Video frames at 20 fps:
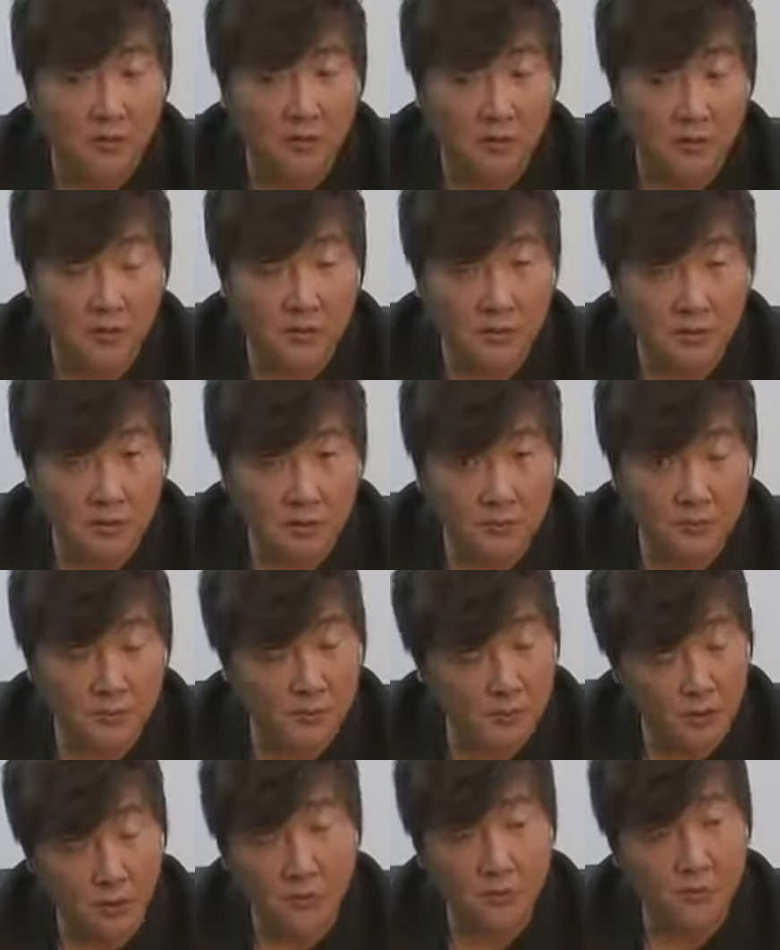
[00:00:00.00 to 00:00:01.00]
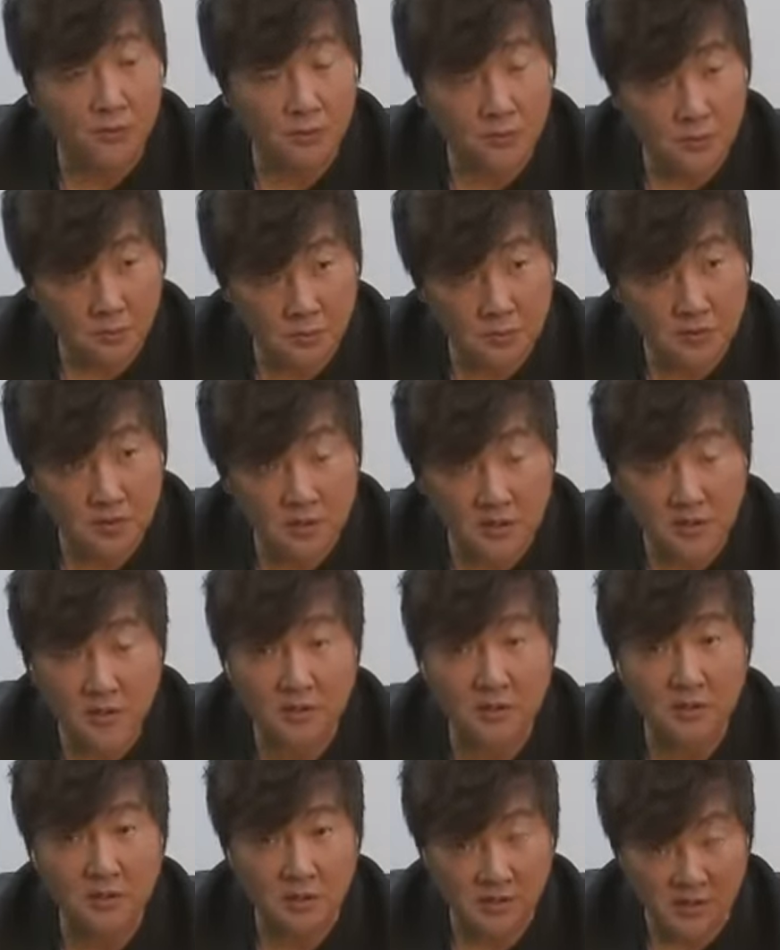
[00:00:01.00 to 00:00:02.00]
我这不到不到四
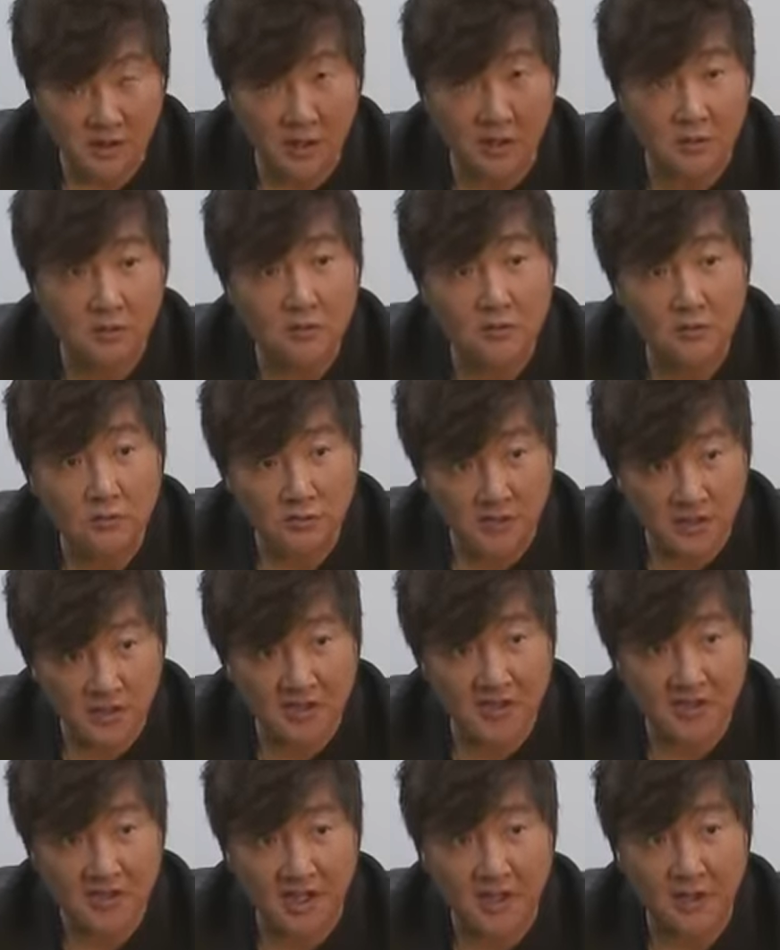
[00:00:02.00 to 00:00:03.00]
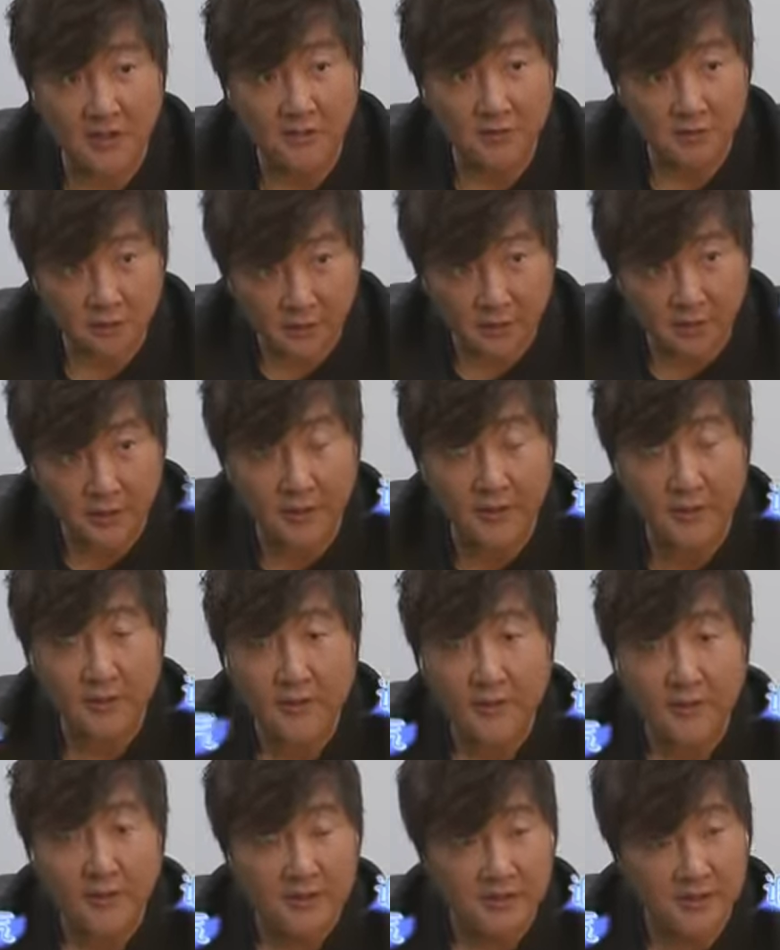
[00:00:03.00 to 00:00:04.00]
十以上，五十以下。对，
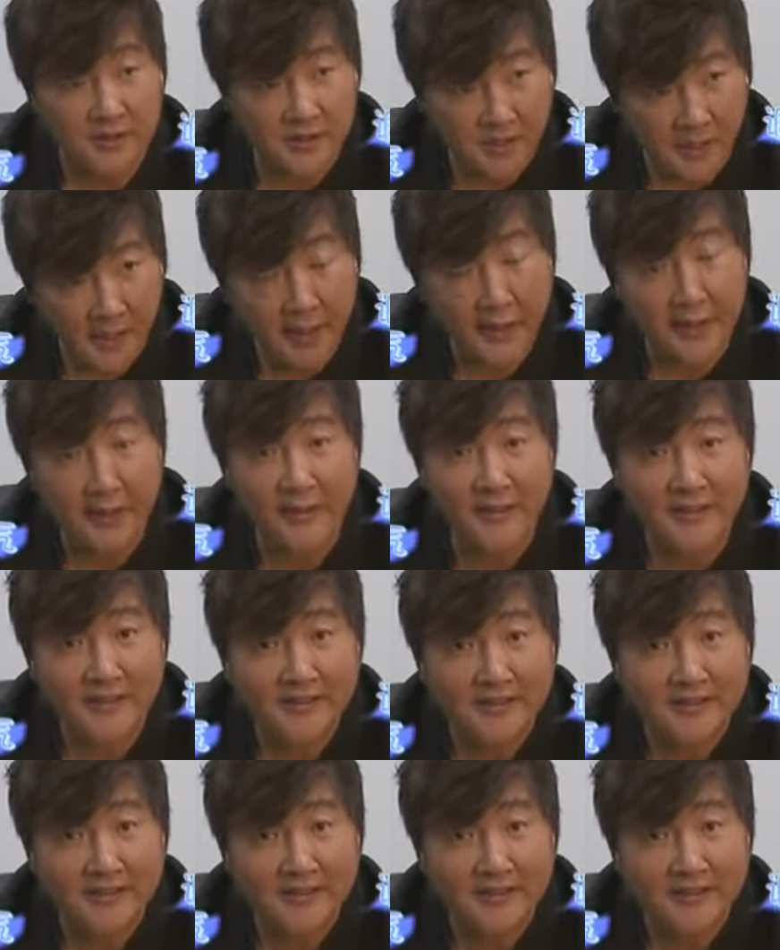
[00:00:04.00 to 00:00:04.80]
你猜。